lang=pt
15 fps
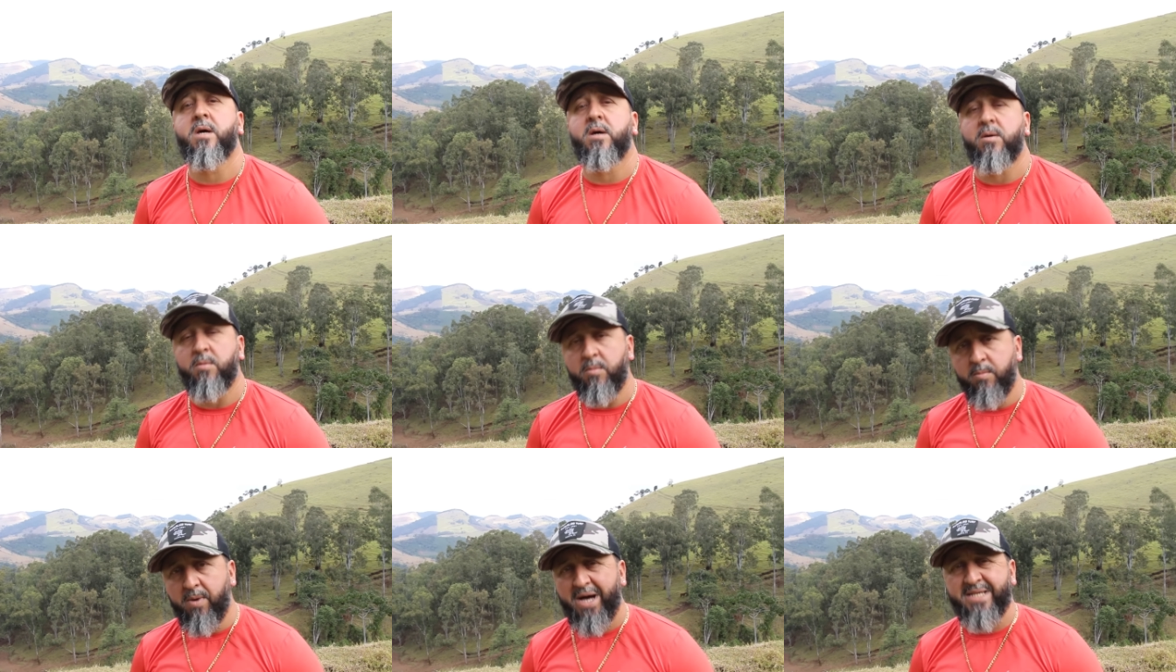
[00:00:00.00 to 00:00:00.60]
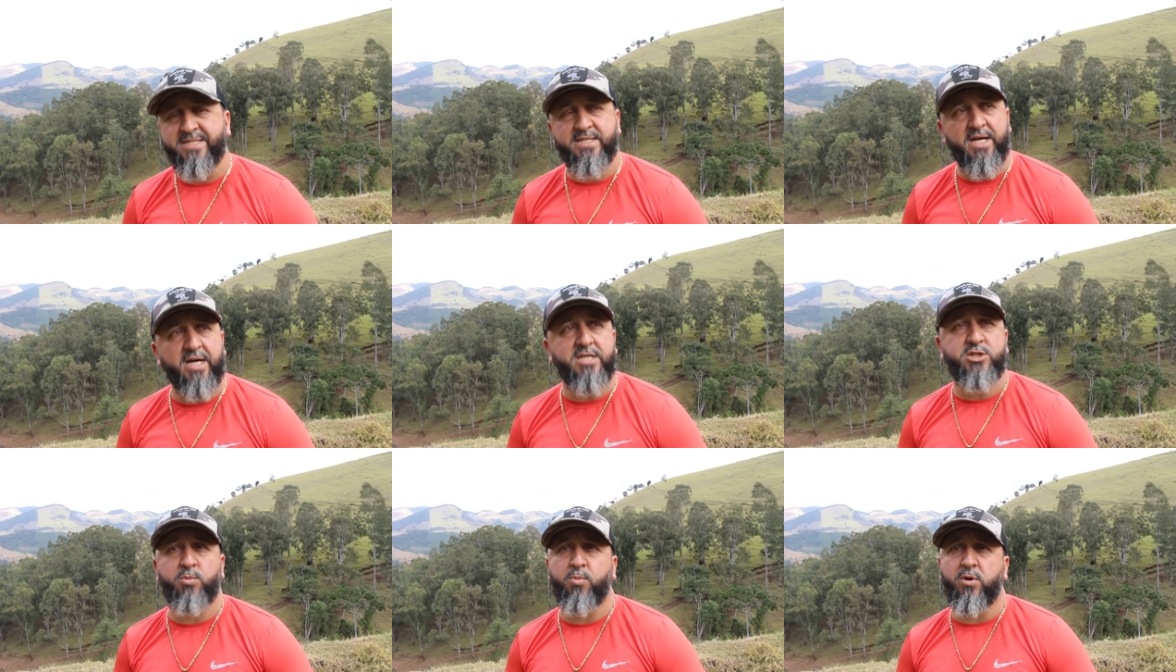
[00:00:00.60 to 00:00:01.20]
também, né?
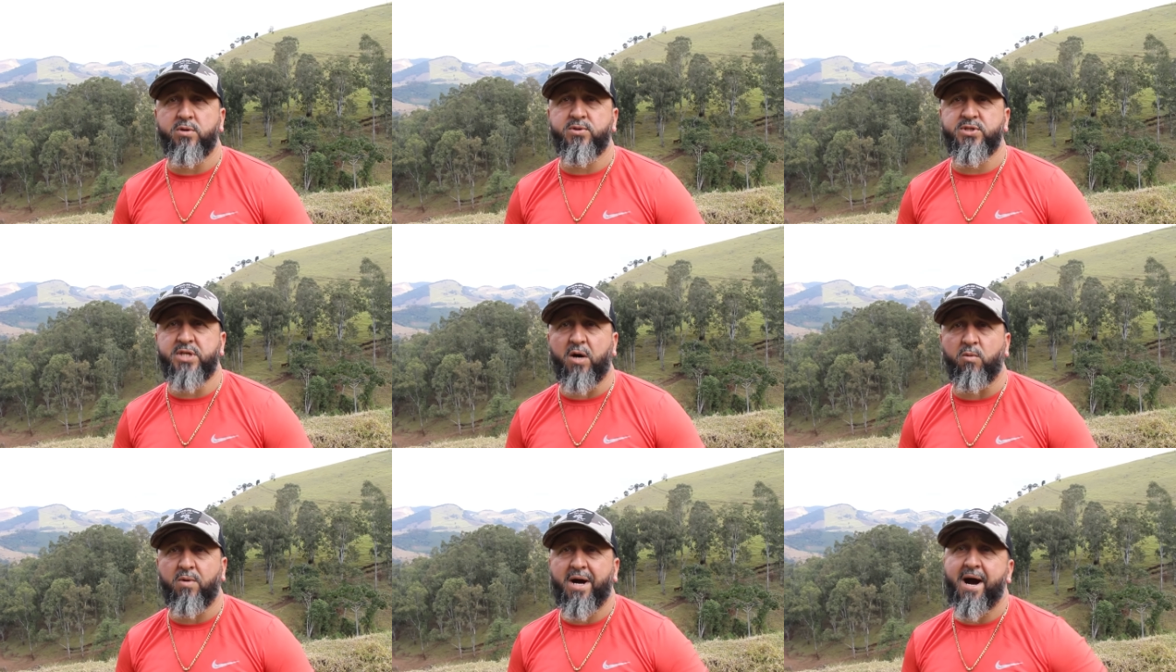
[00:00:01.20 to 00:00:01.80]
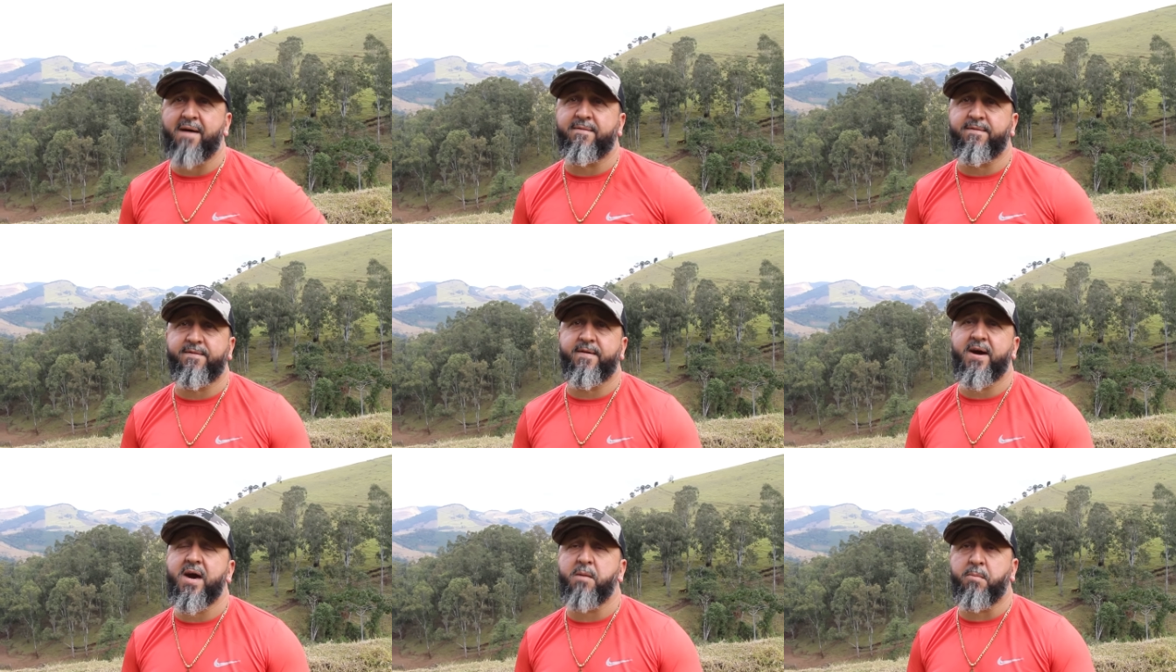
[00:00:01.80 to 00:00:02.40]
Bastante produção,
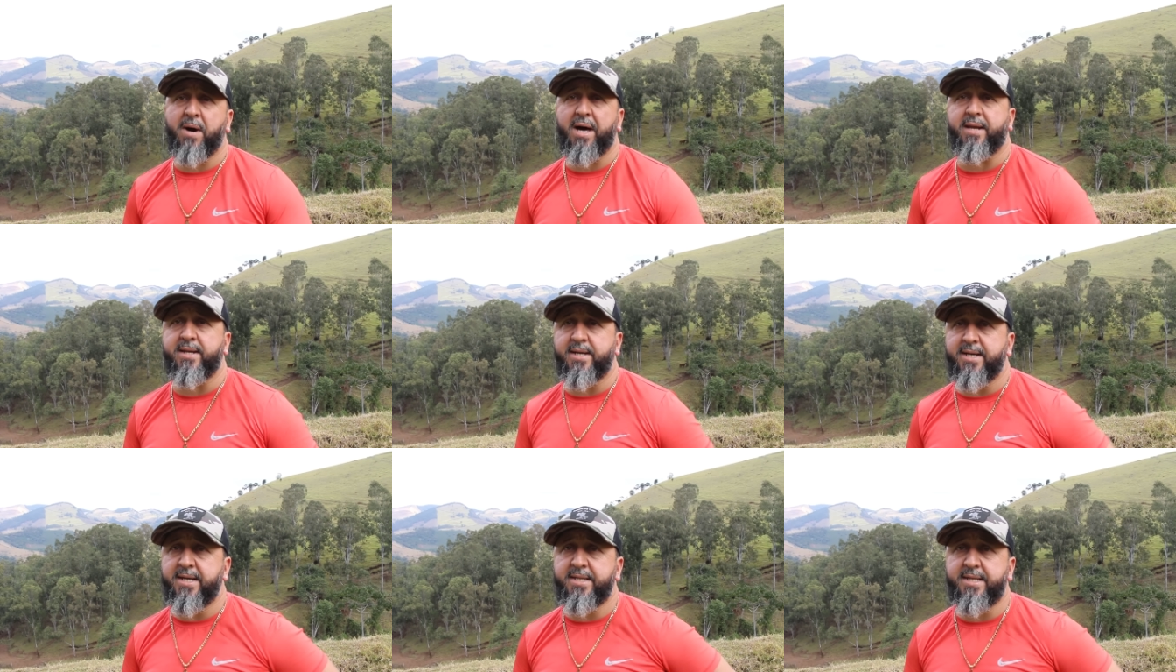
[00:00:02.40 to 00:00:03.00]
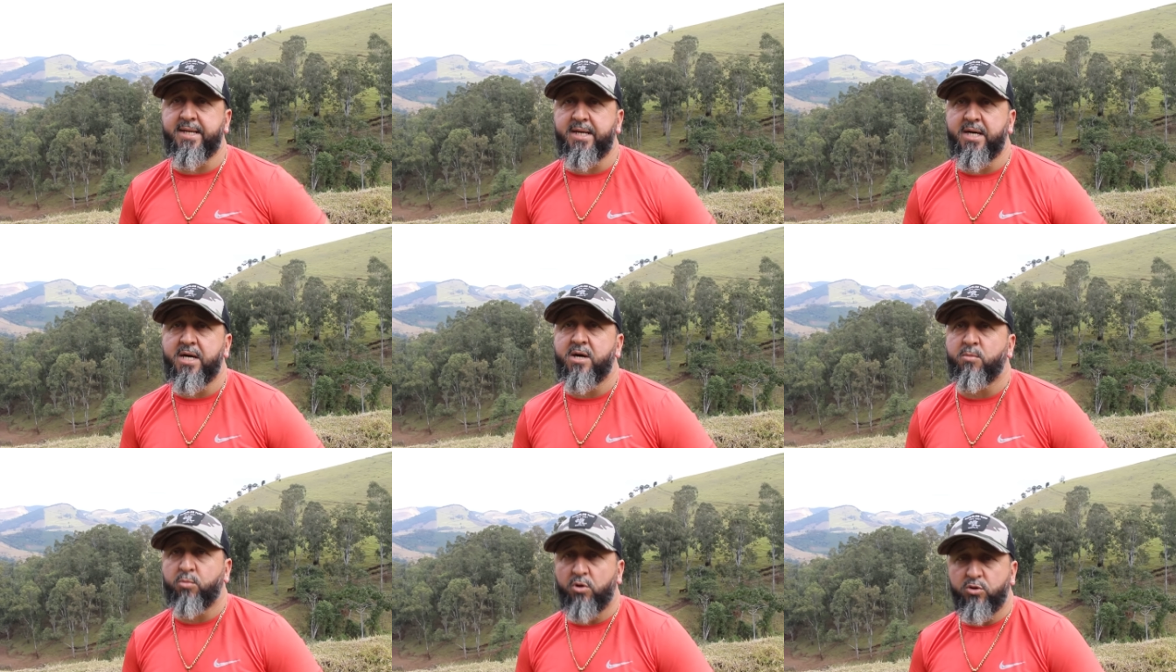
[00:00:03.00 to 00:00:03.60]
café, banana,
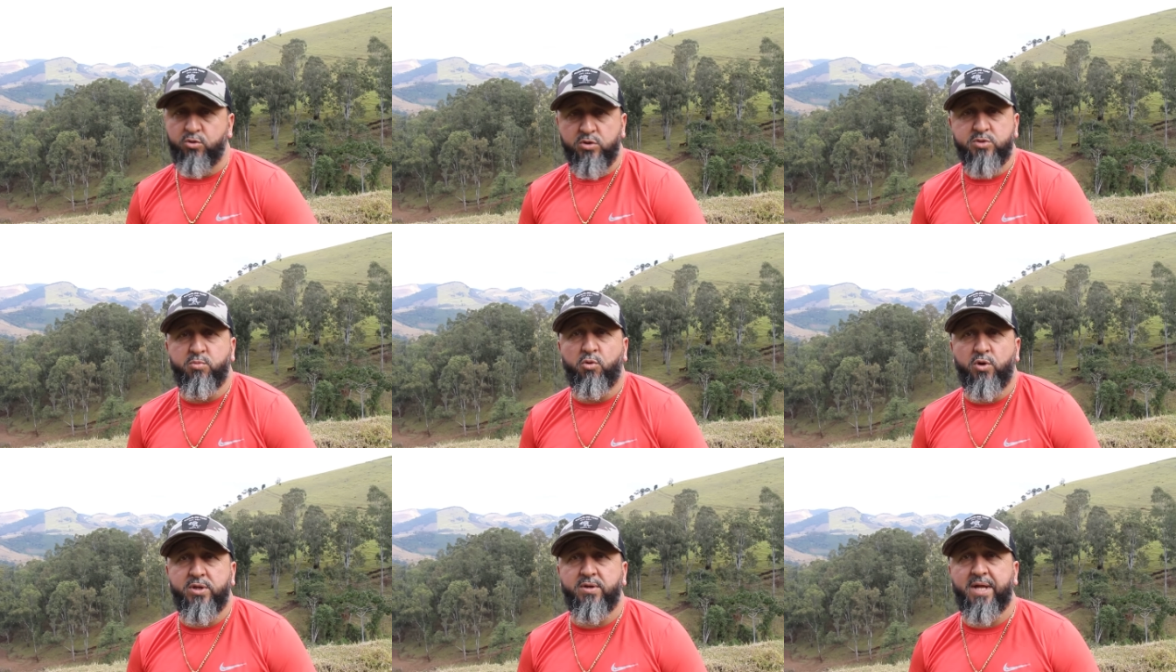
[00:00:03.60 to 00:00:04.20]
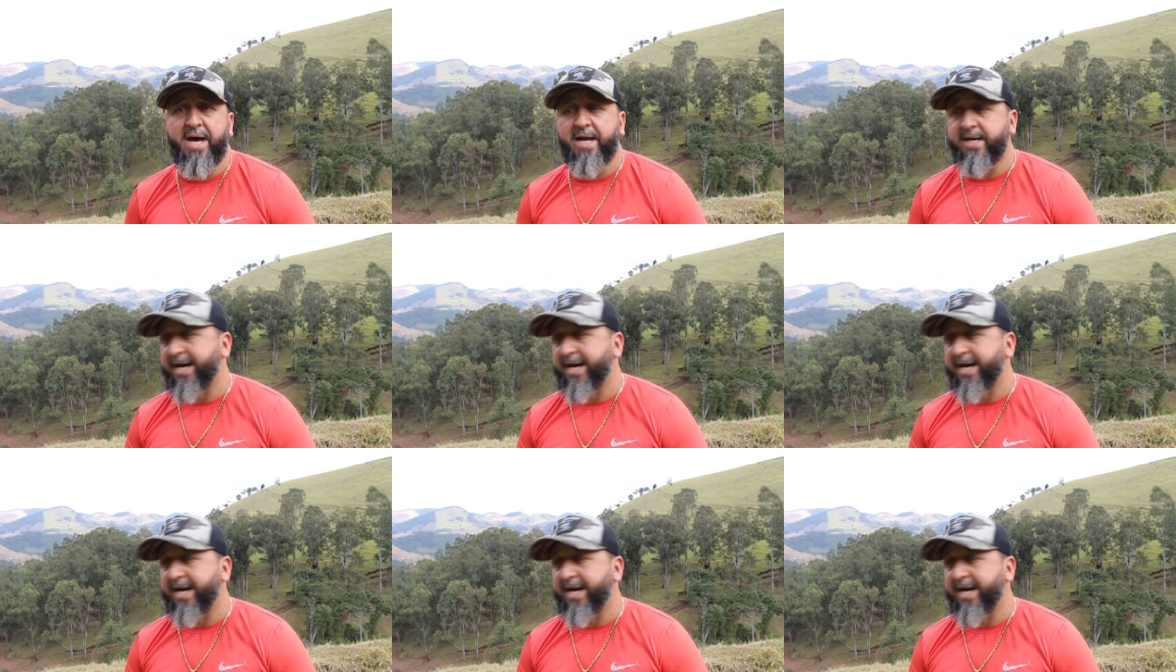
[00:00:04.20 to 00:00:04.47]
produz muito, né?